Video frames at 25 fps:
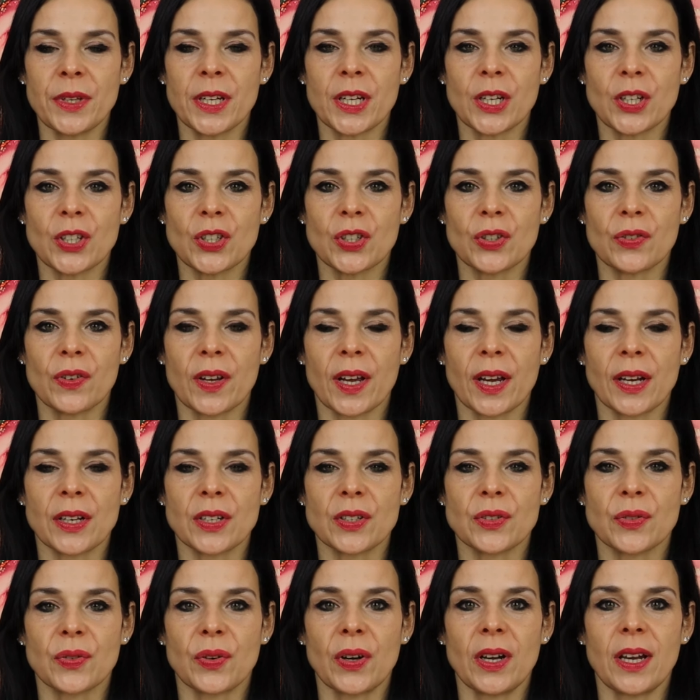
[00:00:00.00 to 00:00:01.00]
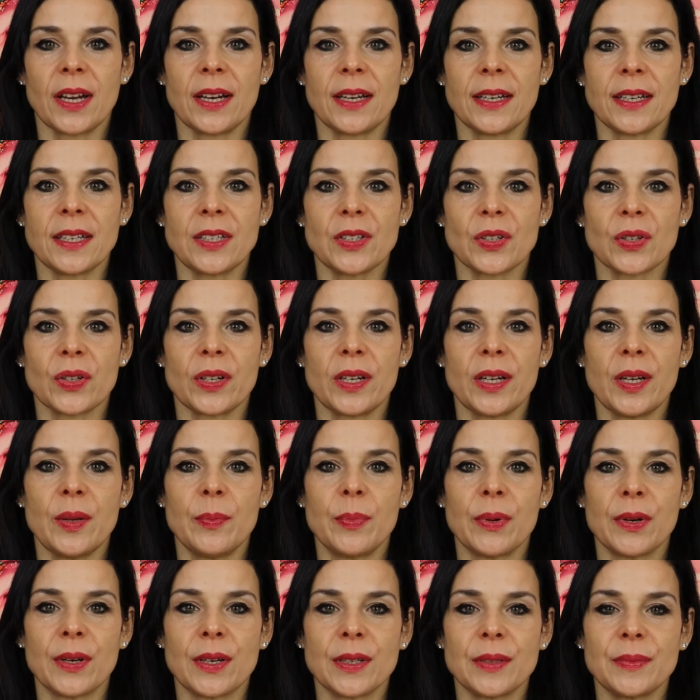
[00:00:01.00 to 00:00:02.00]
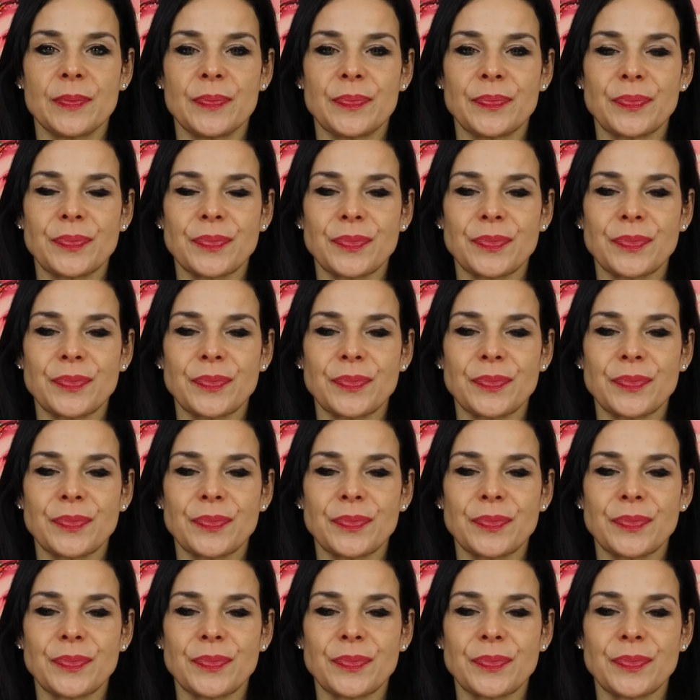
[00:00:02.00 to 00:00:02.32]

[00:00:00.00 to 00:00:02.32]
dich schwingt, voller Licht und Liebe